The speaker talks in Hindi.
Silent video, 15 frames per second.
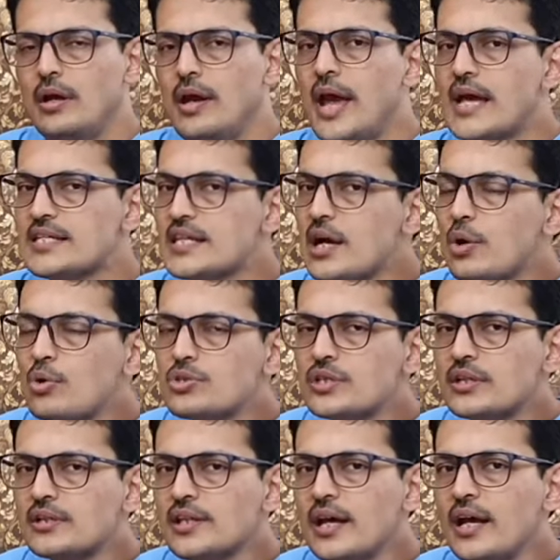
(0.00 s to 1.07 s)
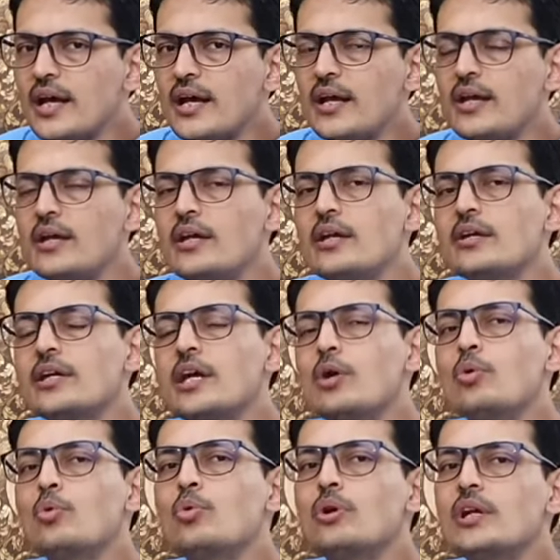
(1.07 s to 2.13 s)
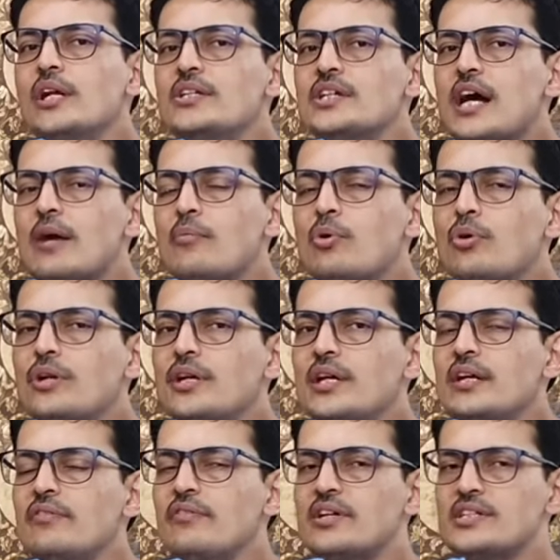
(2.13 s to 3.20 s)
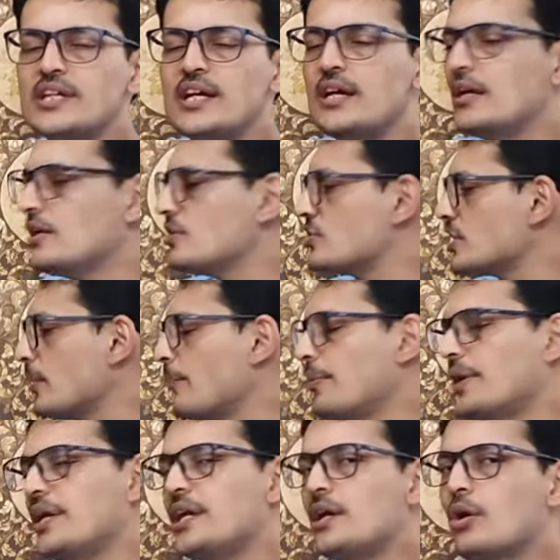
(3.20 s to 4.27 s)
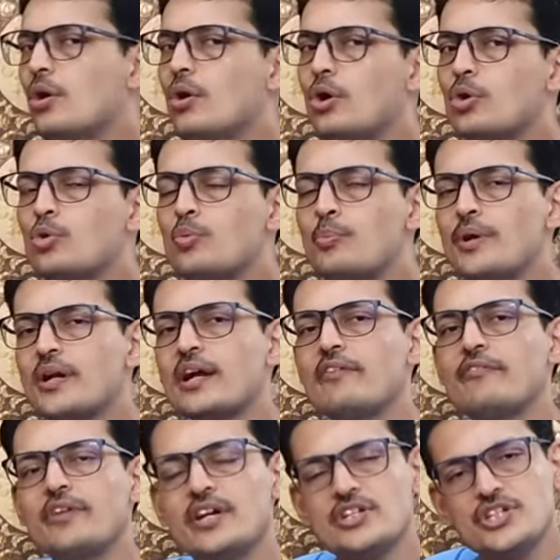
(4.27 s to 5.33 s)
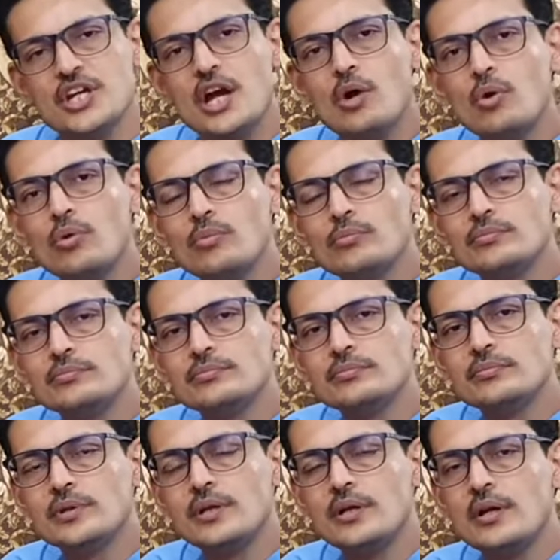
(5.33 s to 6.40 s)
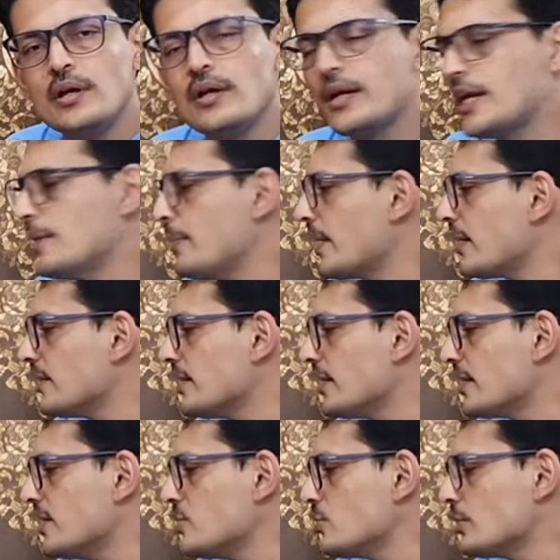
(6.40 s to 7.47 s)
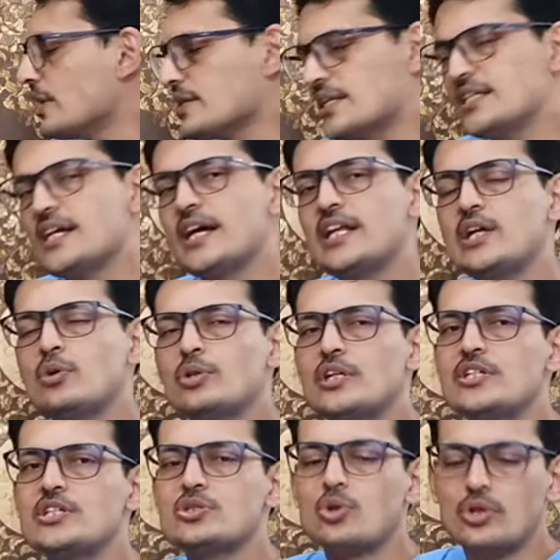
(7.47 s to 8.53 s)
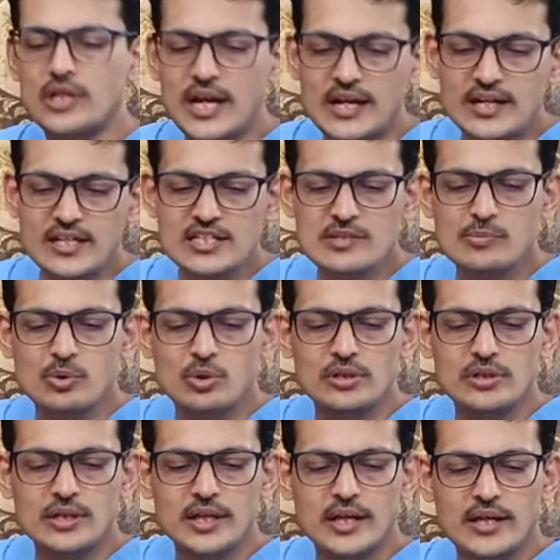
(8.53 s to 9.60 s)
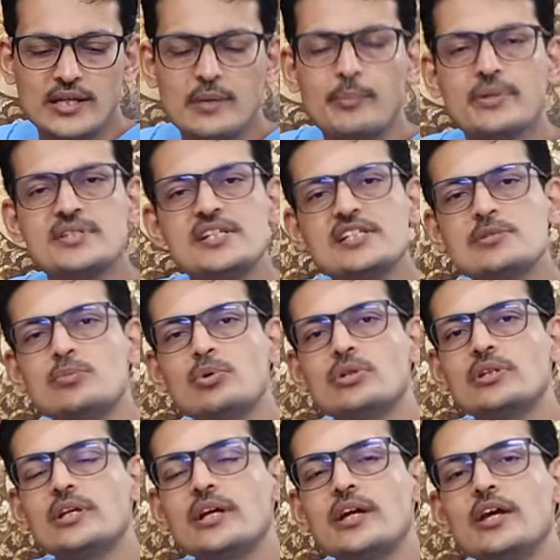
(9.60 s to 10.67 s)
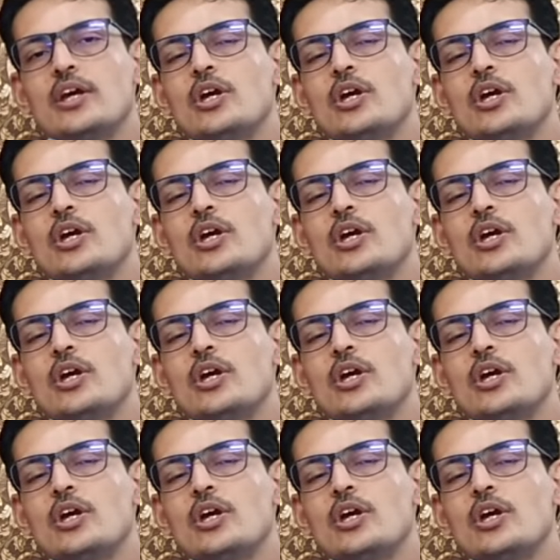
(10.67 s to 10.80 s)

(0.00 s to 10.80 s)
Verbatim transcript: ऐसा हो सकता है कि उंगली जाम होने की वजह चमड़ी और ऊपर का फेशिया हो कई बार अंदर की जो नसें जारी होती हैं जिसको टेंडेंस बोलते हैं या मसल्स बोलते हैं